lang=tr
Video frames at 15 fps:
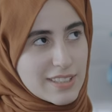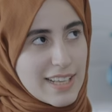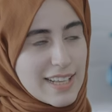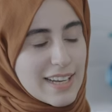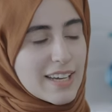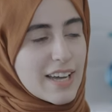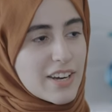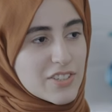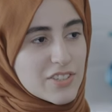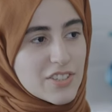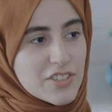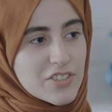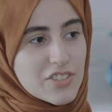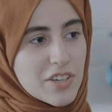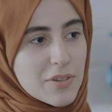neyle
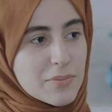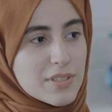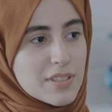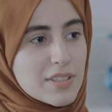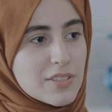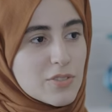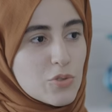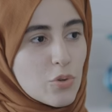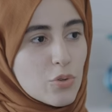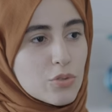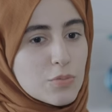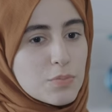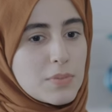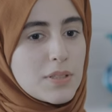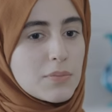karşılaşacağımızı
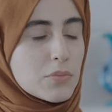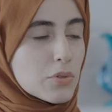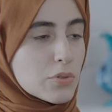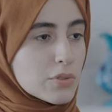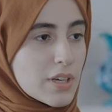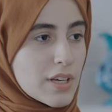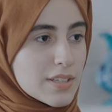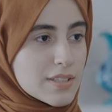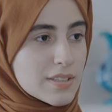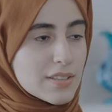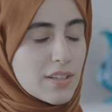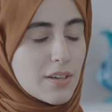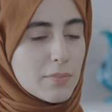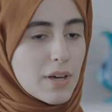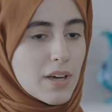çok bilmiyorduk
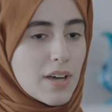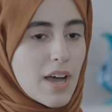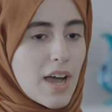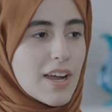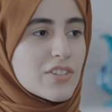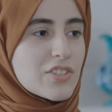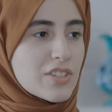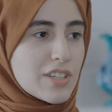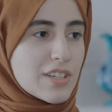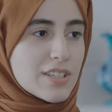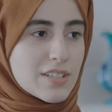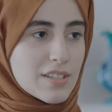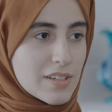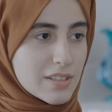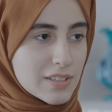aslında ama her şeye
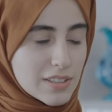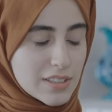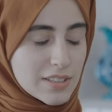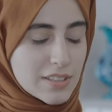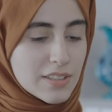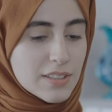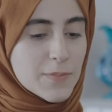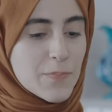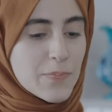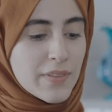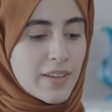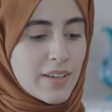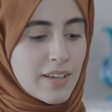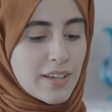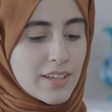hazırlıklıydık.
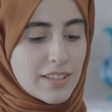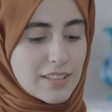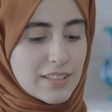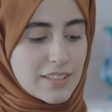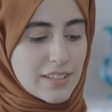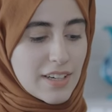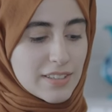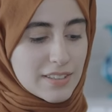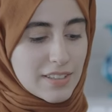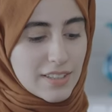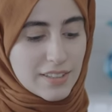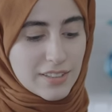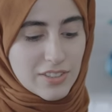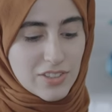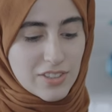E,
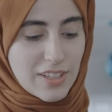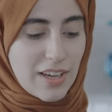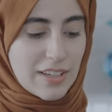hatta işte